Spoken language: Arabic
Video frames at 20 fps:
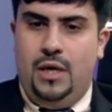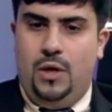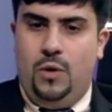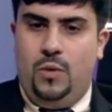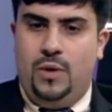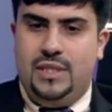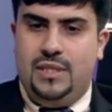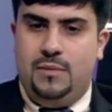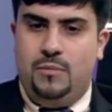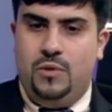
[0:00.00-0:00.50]

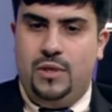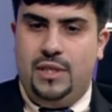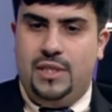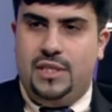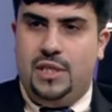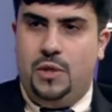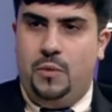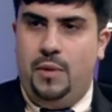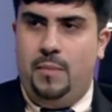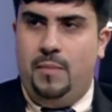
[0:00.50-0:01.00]
هو يسمونه
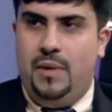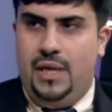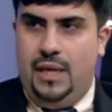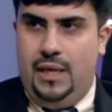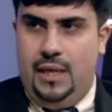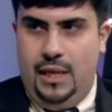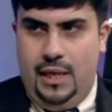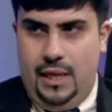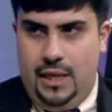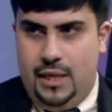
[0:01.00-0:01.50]
التنويم
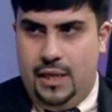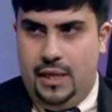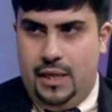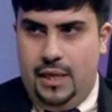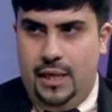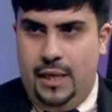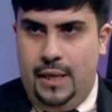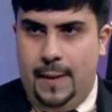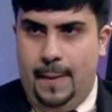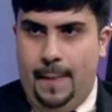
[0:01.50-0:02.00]

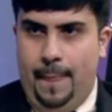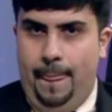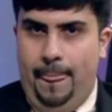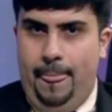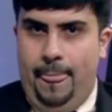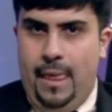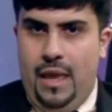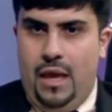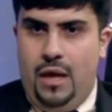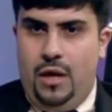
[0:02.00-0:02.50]
الايحائي
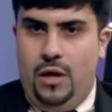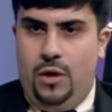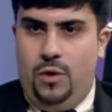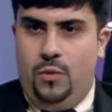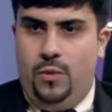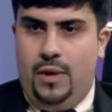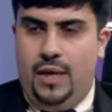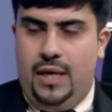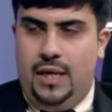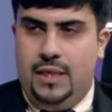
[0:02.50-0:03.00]

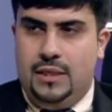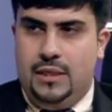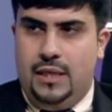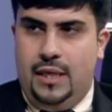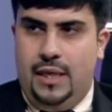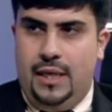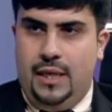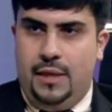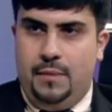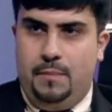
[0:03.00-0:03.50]
هو عن
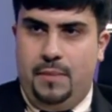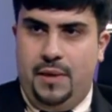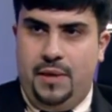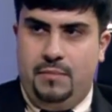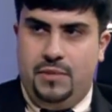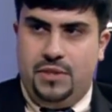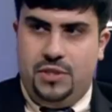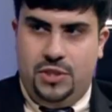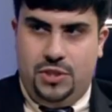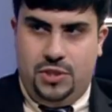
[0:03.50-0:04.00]
طريق
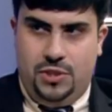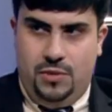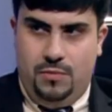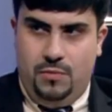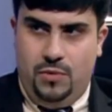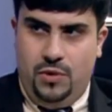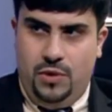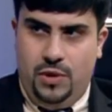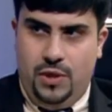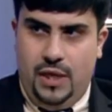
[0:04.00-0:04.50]
برمجه
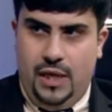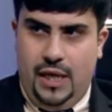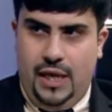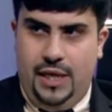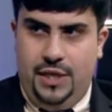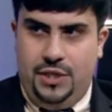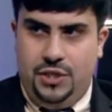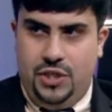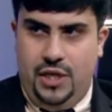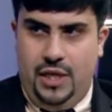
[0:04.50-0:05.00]
المخ
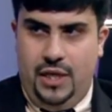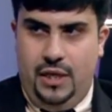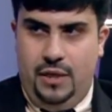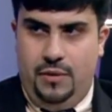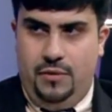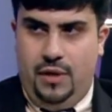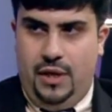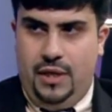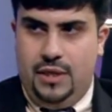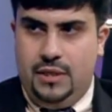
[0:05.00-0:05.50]
اي
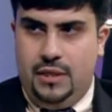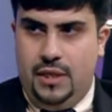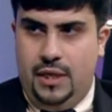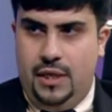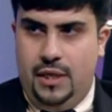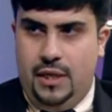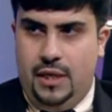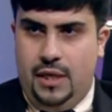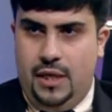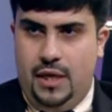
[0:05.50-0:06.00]
شيء عن
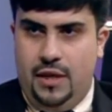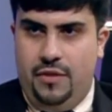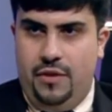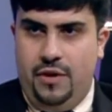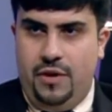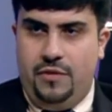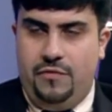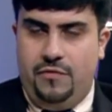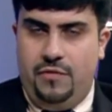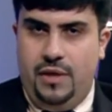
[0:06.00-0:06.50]
طريق
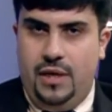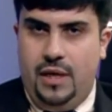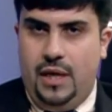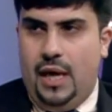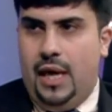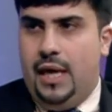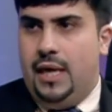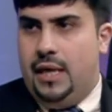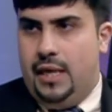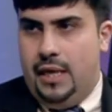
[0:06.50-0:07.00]
اضخ في
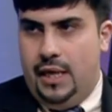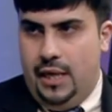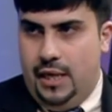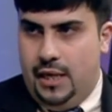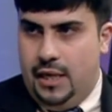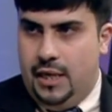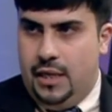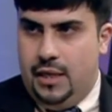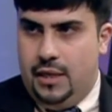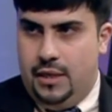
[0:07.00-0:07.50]
اي
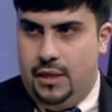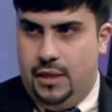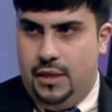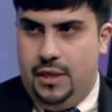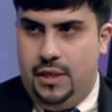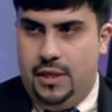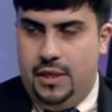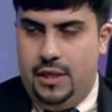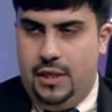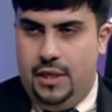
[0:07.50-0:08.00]
ايحاء
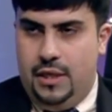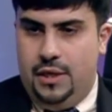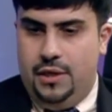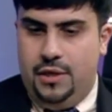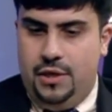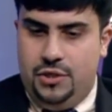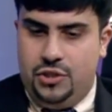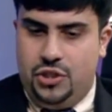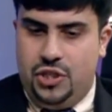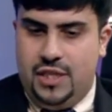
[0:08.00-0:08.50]

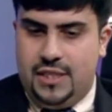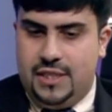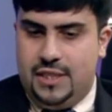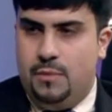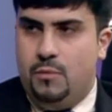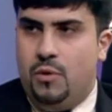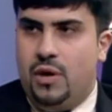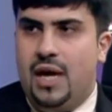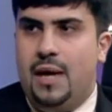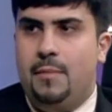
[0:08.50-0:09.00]
الشخص
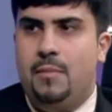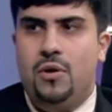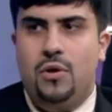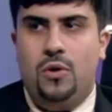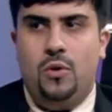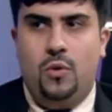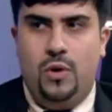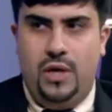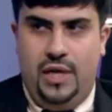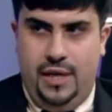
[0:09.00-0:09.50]
المقابل
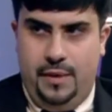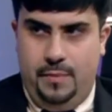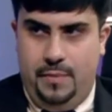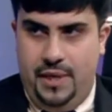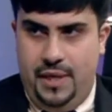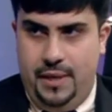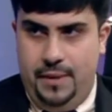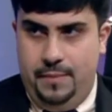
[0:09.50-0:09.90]
هو اللي يبيه